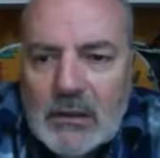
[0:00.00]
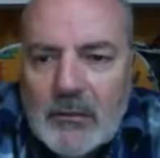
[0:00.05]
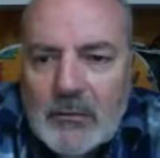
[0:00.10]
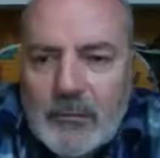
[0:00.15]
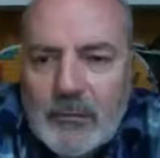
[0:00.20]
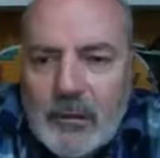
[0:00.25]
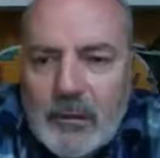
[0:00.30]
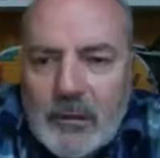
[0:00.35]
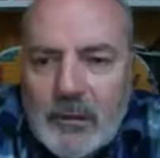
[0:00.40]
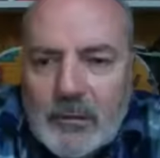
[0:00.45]

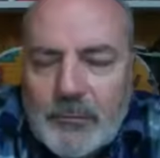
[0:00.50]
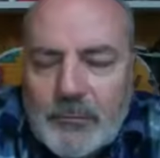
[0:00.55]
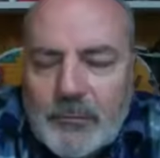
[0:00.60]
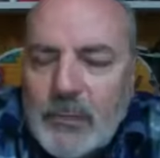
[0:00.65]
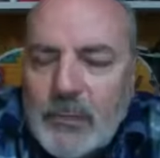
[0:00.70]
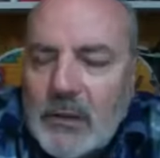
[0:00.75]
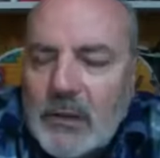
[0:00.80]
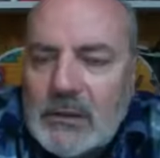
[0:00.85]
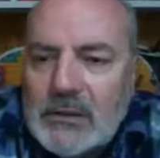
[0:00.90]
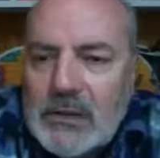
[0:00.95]
Bueno,
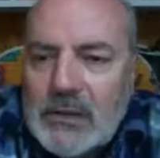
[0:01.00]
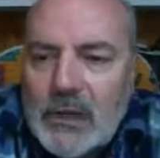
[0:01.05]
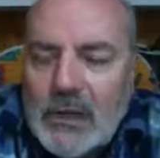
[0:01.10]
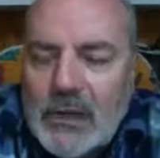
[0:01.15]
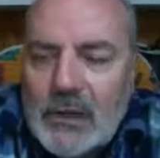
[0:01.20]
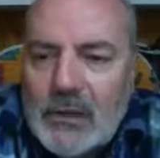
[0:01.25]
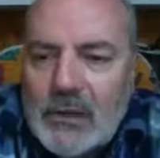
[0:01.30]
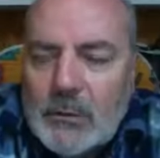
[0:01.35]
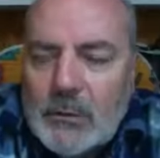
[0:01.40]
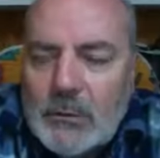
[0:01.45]
Está
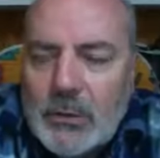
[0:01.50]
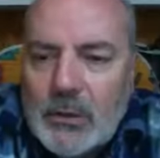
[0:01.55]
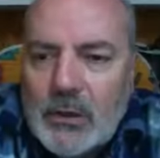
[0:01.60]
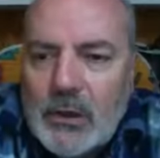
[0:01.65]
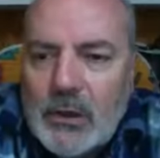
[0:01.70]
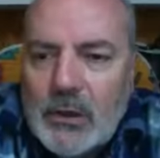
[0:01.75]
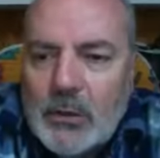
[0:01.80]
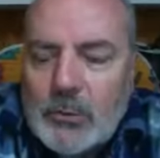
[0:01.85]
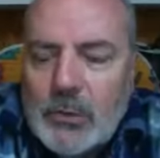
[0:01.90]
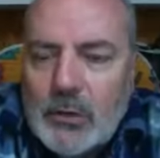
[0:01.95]
claro por
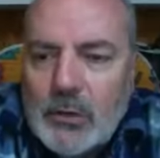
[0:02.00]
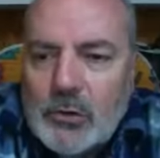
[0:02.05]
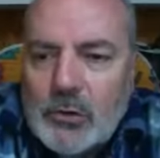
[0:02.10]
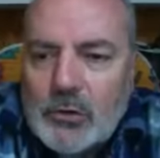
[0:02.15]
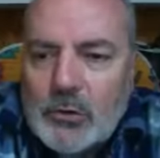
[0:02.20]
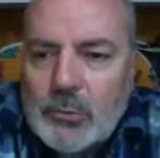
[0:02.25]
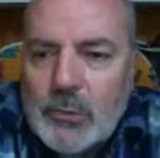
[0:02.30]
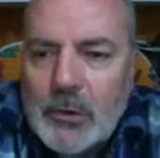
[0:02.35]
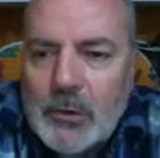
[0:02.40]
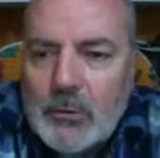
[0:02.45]
qué no pongo
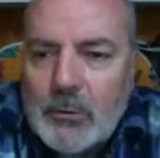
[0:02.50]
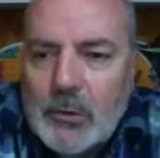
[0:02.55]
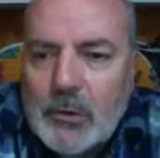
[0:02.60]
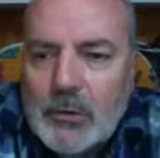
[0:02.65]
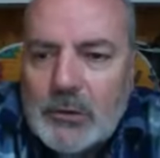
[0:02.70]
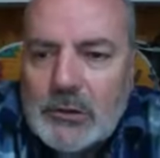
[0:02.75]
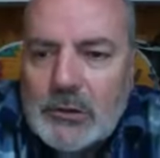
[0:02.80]
Supermono,